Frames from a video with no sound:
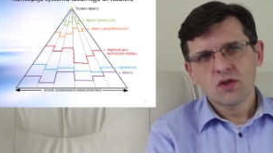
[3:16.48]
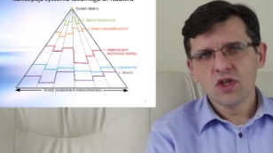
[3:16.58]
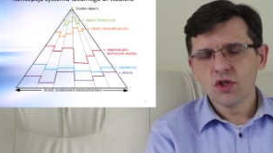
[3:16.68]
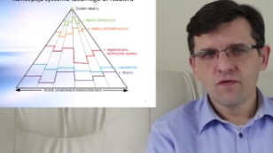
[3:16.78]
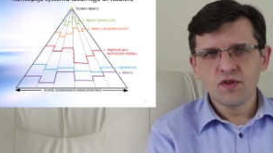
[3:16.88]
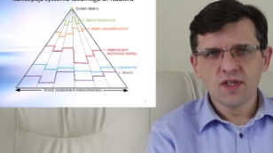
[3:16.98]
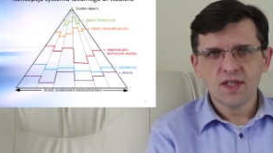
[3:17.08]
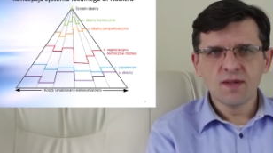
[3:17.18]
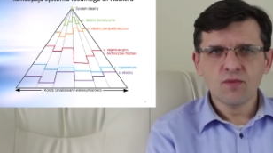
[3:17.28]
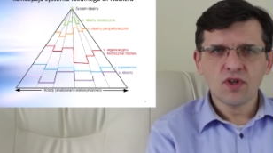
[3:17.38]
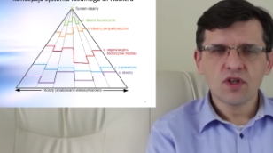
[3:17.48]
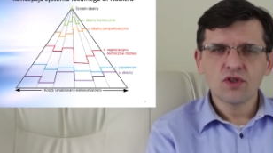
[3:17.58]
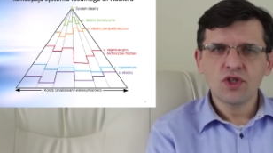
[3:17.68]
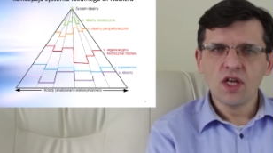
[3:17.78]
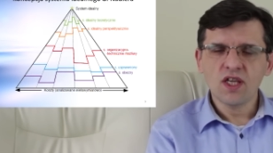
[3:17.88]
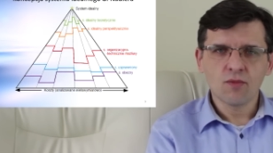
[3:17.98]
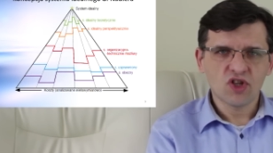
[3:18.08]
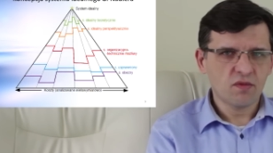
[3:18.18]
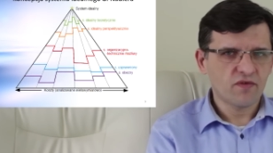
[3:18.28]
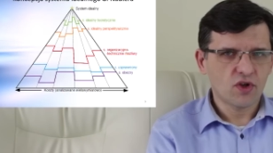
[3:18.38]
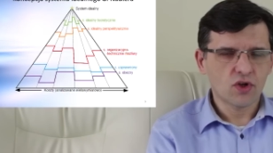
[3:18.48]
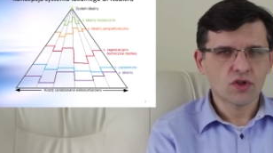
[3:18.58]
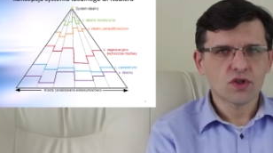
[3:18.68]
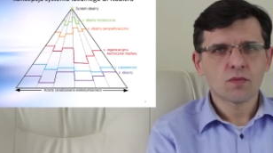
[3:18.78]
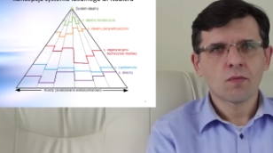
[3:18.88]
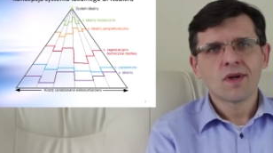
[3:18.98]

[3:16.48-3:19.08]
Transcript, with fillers: To jest oczywiście system, którego dzisiaj nie możemy wdrożyć.